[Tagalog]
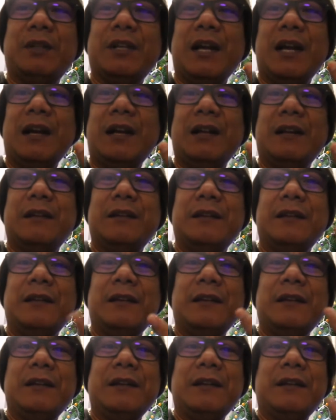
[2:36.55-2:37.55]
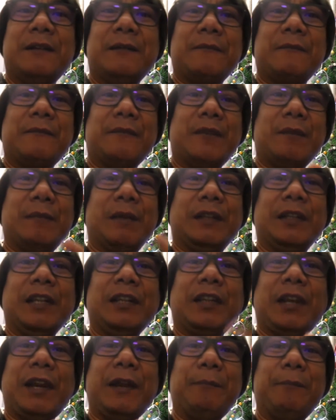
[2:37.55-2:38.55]
siya,
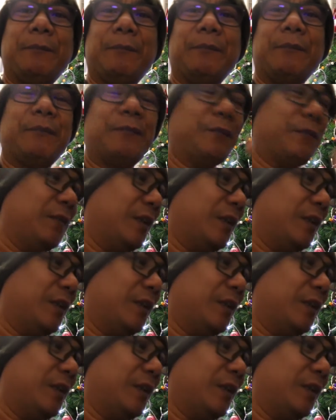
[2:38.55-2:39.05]
magkitrip